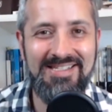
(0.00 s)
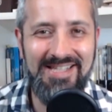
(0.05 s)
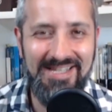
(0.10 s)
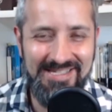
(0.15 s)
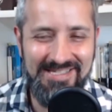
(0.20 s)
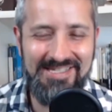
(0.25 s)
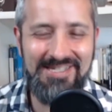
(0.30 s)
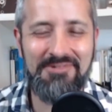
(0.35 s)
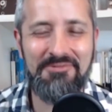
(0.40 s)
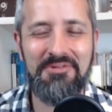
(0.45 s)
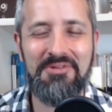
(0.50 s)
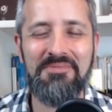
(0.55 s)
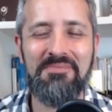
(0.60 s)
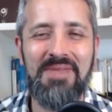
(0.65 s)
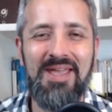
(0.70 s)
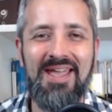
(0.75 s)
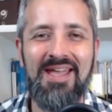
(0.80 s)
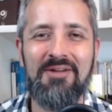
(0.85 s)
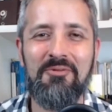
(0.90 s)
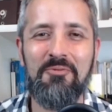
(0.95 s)
das cinco e
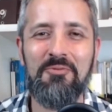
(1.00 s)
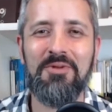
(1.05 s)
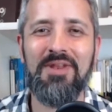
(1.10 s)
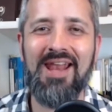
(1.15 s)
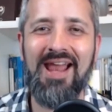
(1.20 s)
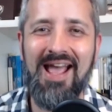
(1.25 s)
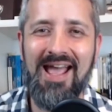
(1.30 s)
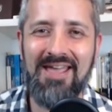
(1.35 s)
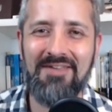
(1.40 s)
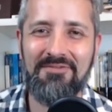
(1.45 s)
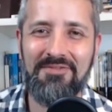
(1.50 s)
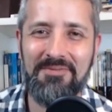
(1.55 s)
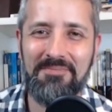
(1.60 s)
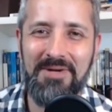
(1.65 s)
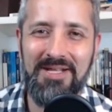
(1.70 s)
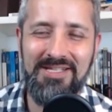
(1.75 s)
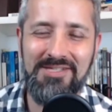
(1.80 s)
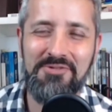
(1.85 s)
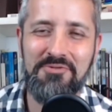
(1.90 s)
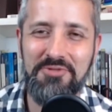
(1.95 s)
meia, com live
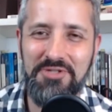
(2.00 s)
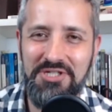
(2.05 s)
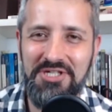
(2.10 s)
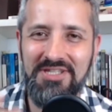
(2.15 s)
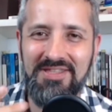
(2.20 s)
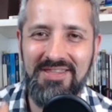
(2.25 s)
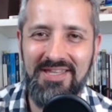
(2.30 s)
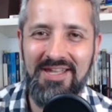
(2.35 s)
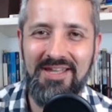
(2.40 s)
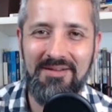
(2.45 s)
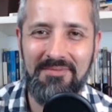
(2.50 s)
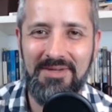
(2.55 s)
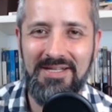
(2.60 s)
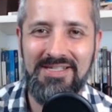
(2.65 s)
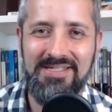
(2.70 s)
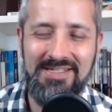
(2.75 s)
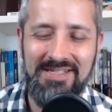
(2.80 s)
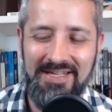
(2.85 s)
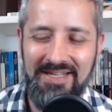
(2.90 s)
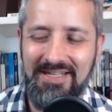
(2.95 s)
para discutir
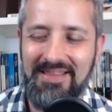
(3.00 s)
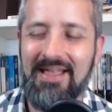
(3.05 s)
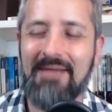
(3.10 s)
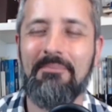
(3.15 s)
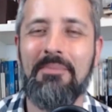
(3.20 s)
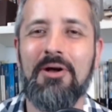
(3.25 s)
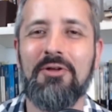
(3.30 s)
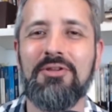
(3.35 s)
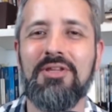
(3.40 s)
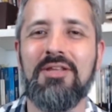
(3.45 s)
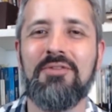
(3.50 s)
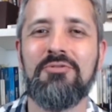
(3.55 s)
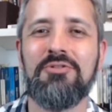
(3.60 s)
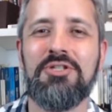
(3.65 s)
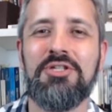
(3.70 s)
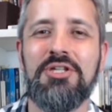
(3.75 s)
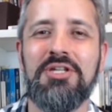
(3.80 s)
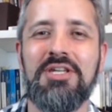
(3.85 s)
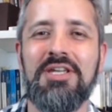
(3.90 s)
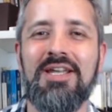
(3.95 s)
temas da pauta do
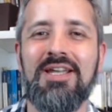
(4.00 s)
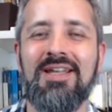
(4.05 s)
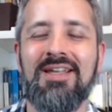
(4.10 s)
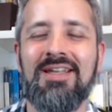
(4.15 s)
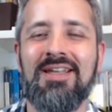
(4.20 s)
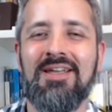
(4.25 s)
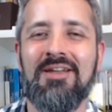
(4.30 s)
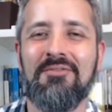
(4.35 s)
dia.